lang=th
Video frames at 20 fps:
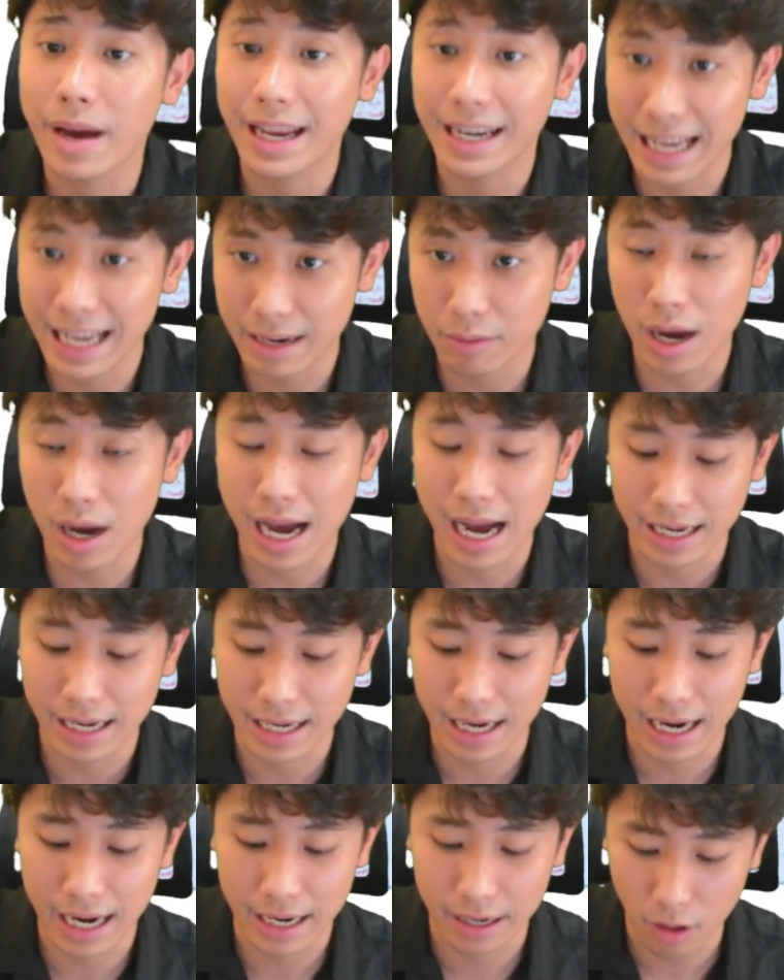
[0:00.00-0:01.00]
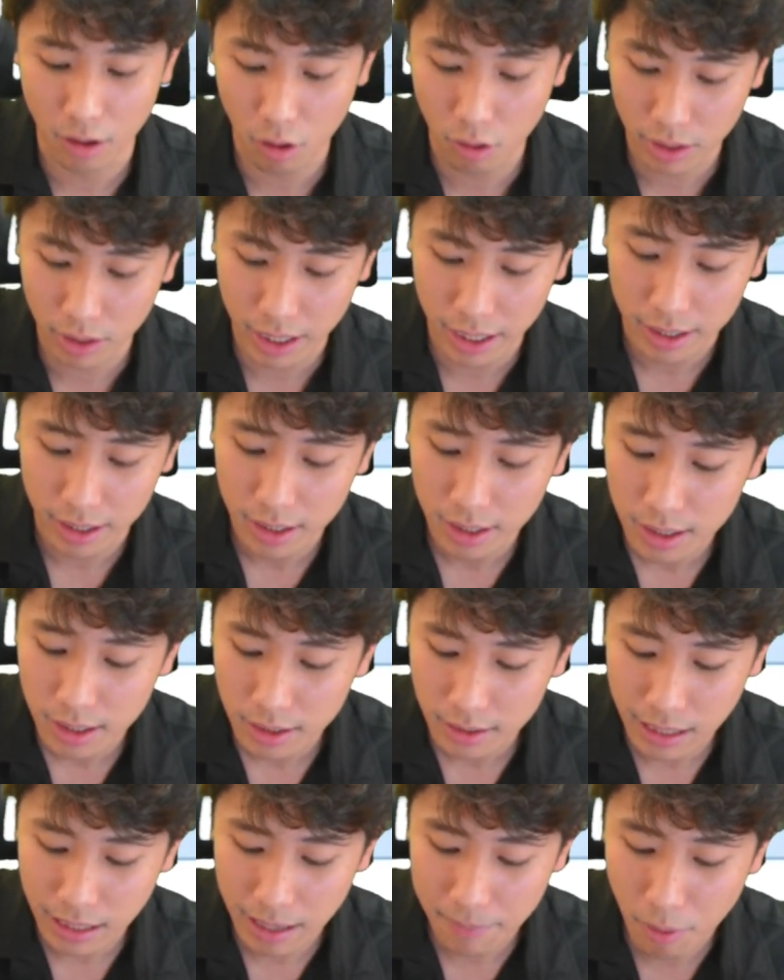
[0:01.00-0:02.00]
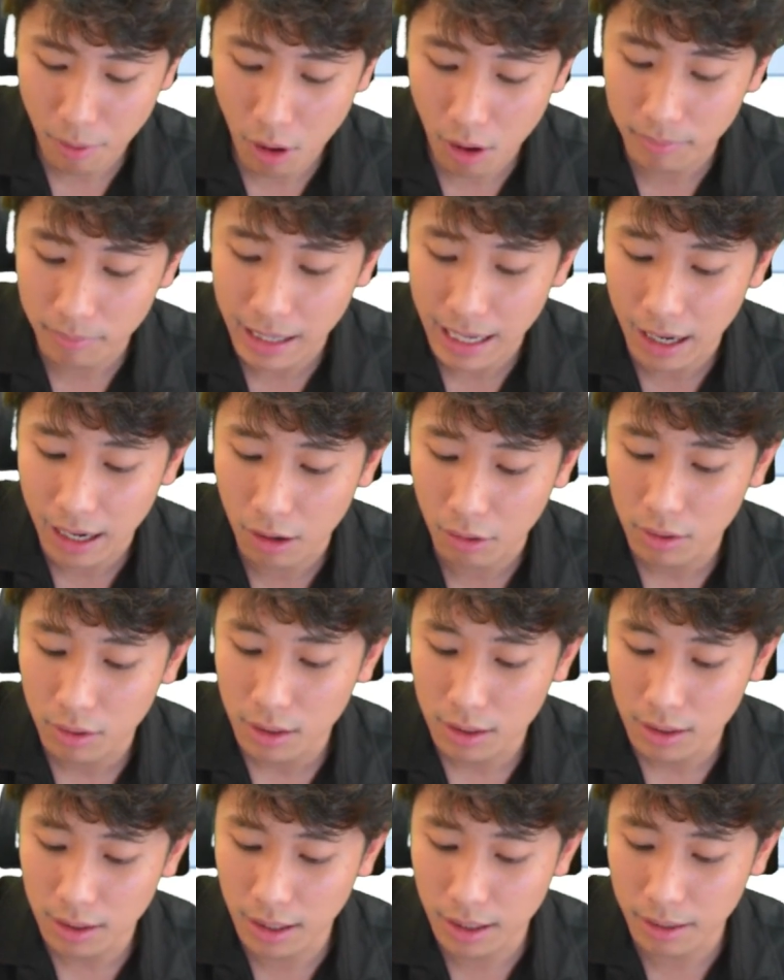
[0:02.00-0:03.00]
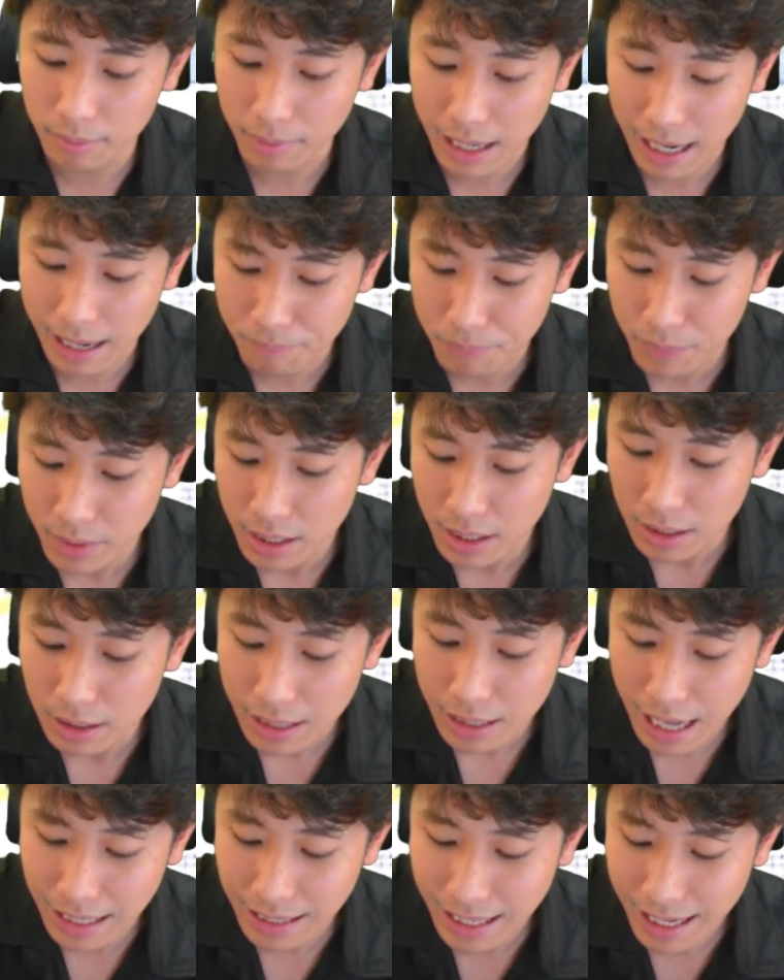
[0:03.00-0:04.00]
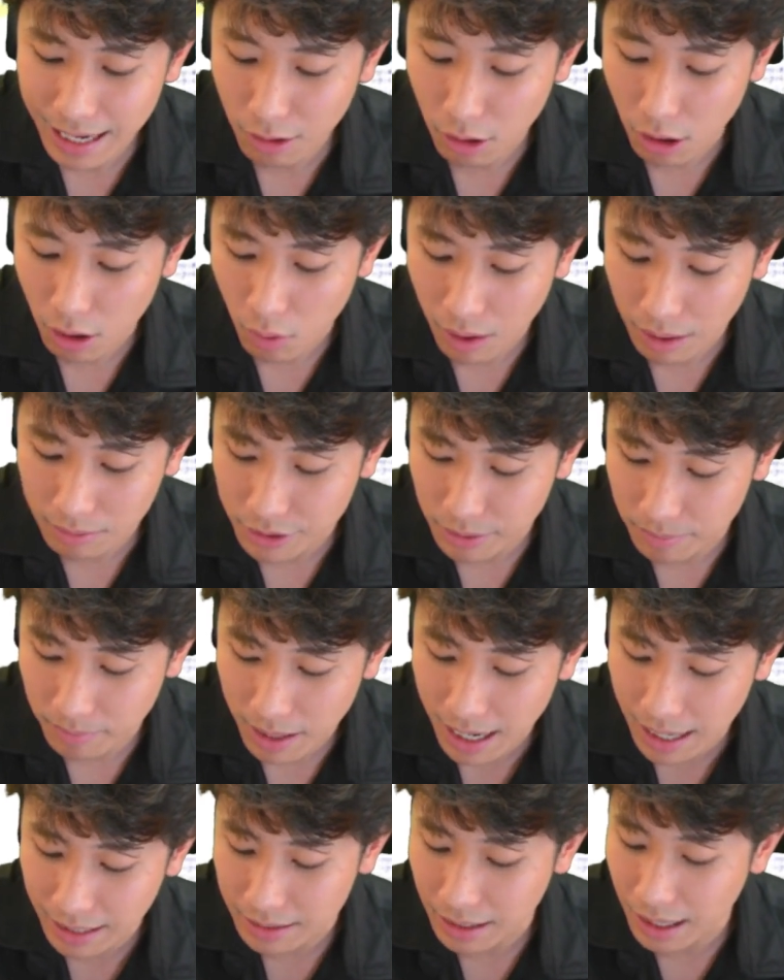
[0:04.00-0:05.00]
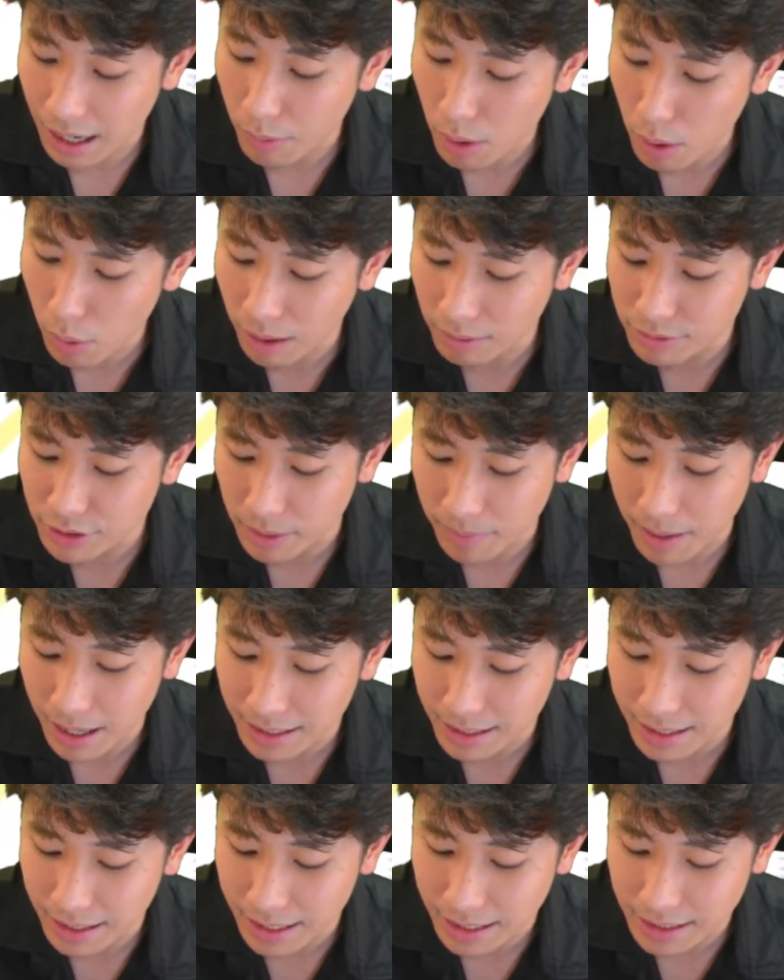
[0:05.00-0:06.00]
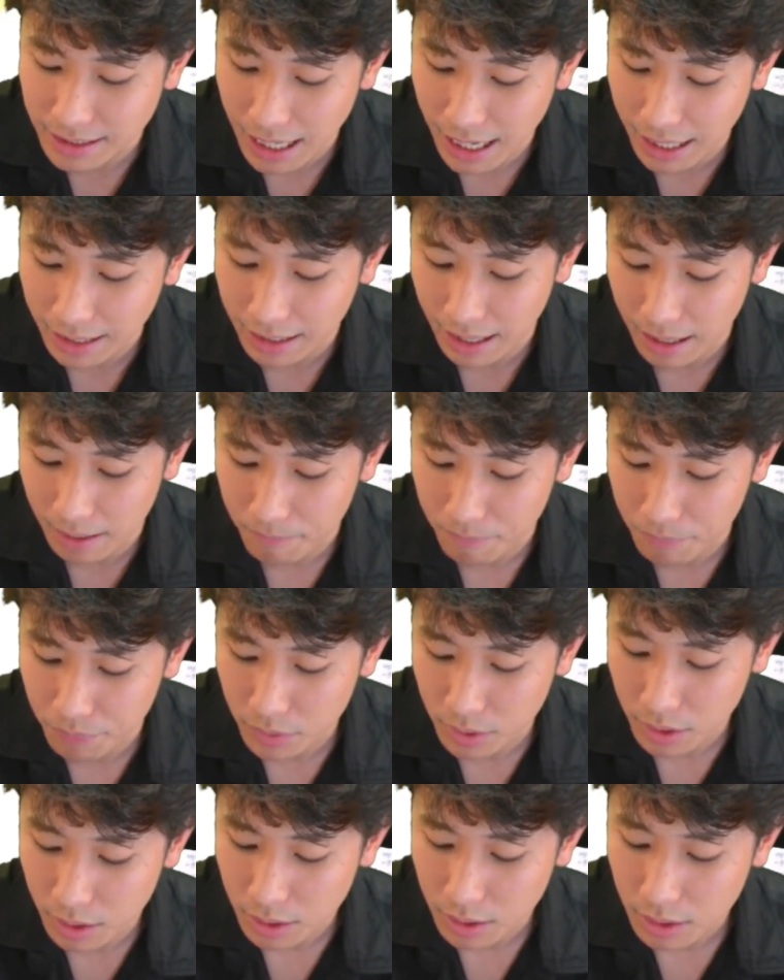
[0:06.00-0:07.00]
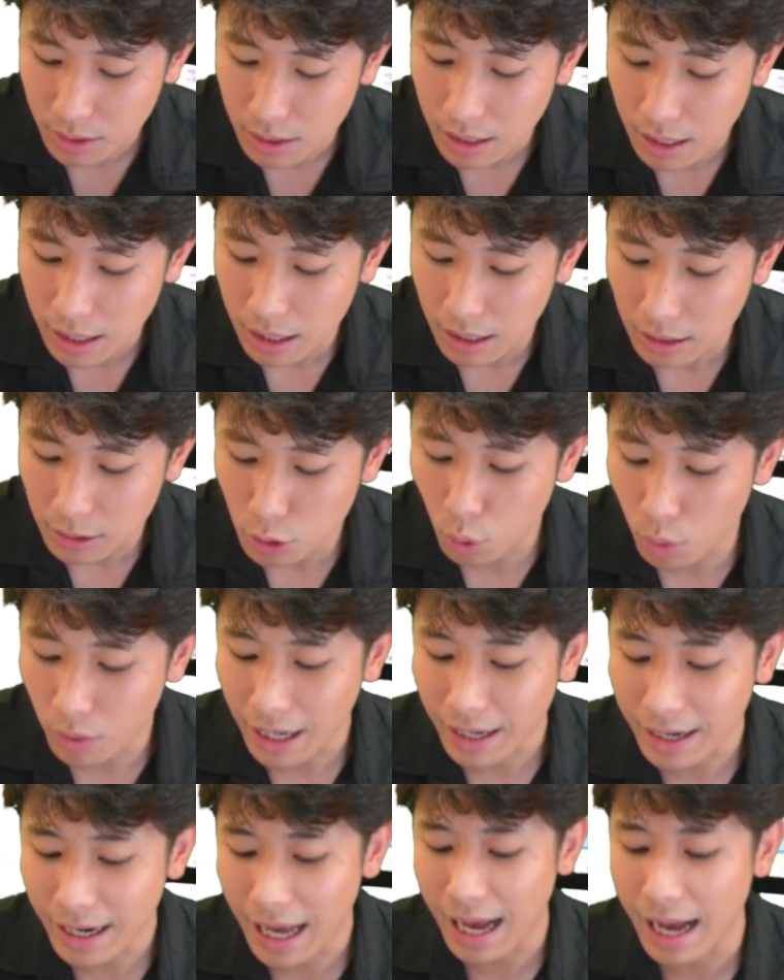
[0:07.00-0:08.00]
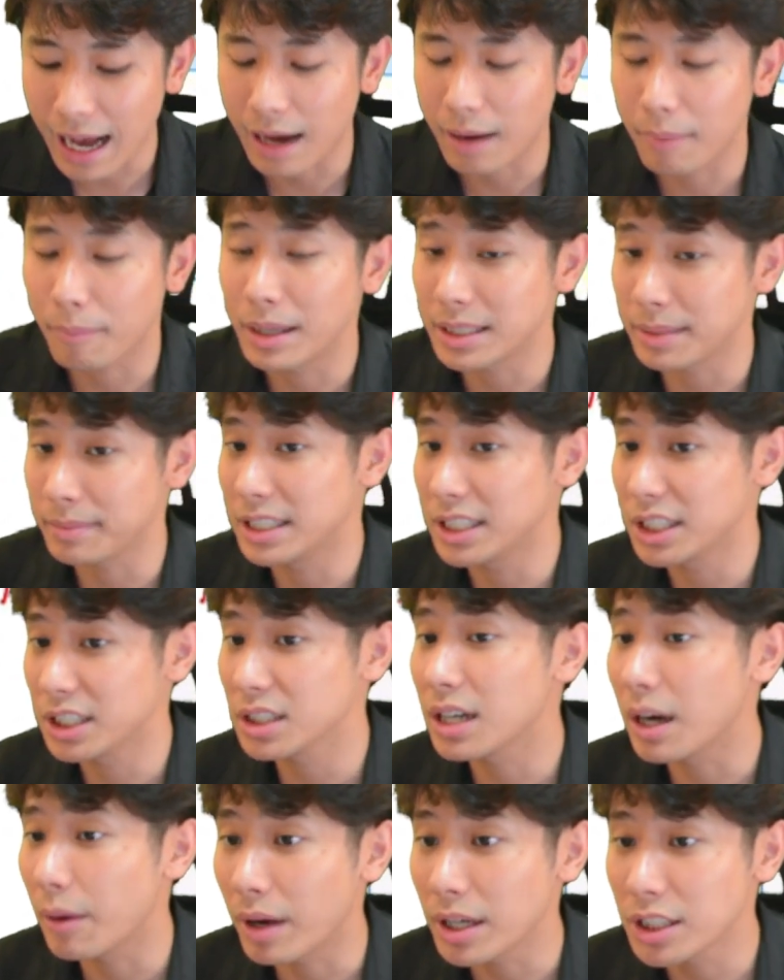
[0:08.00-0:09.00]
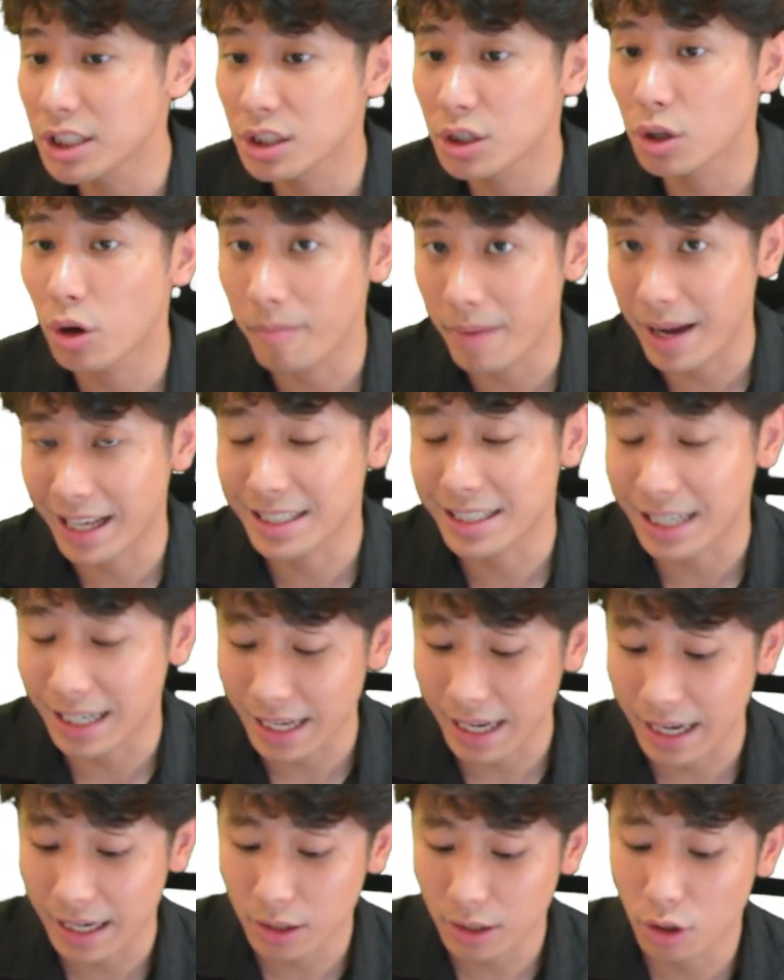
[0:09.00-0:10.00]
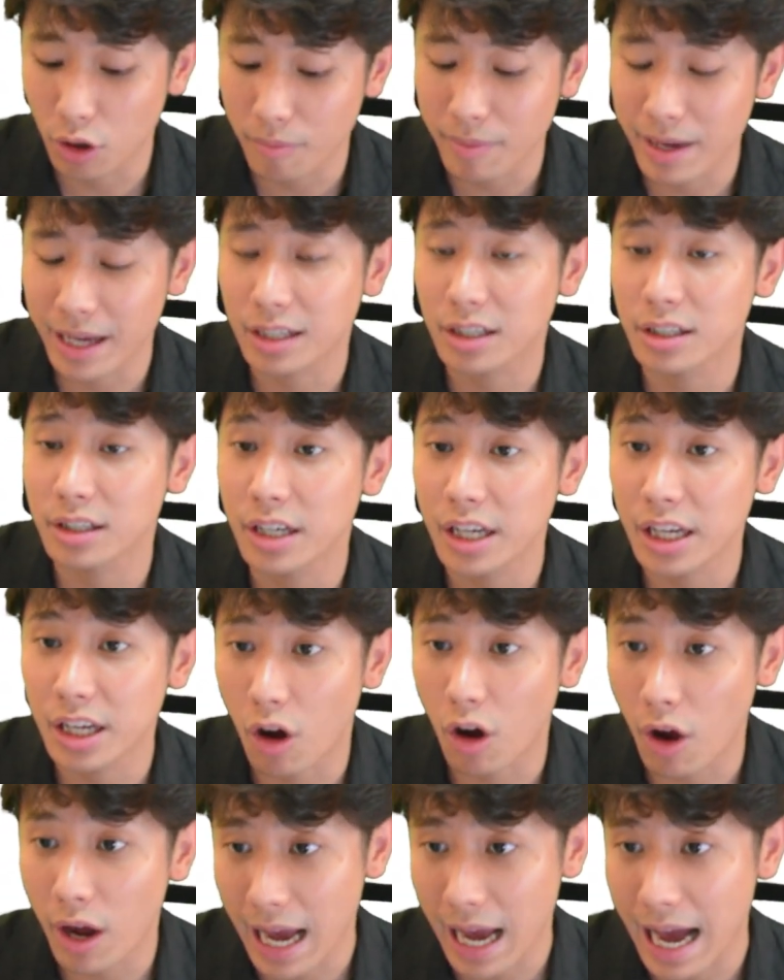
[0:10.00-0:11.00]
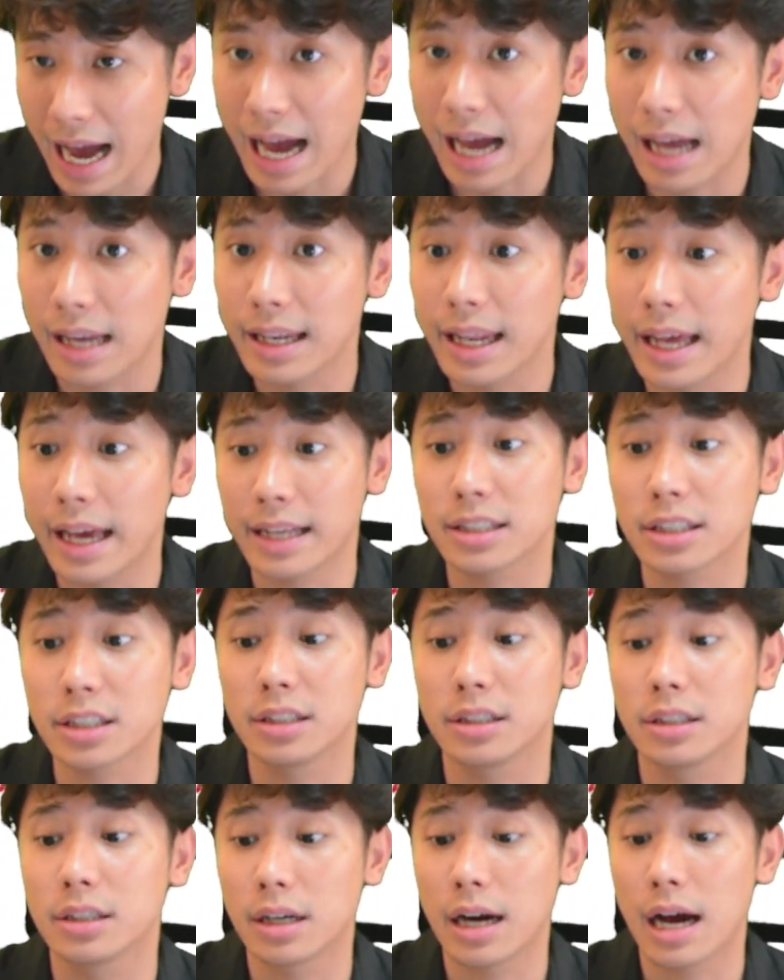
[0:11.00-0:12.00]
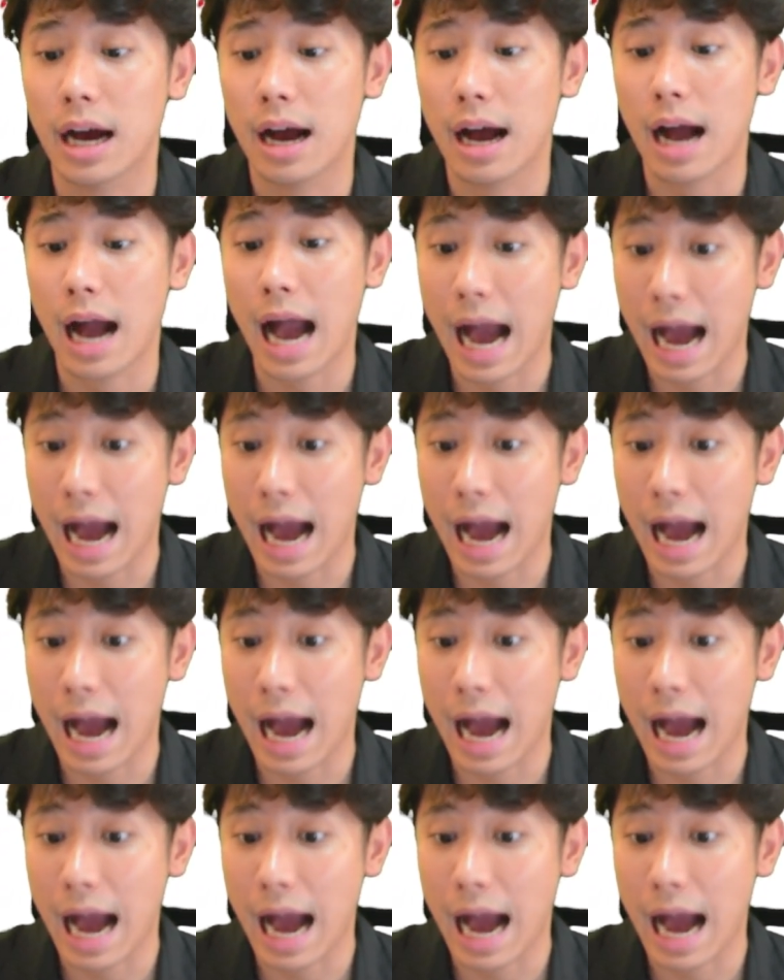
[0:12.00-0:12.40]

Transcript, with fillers: โดเมนเลนว่าหายังไงโอเคถ้าพร้อมแล้วเริ่มครับ อันแรกก่อนความสัมพันธ์คำว่าความสัมพันธ์ relation อ่ะตัวด้านหน้ามันจะมีชื่อคำว่าชื่อโดเมนกับเลนโดเมนคือ d ห้อย r เลนคือ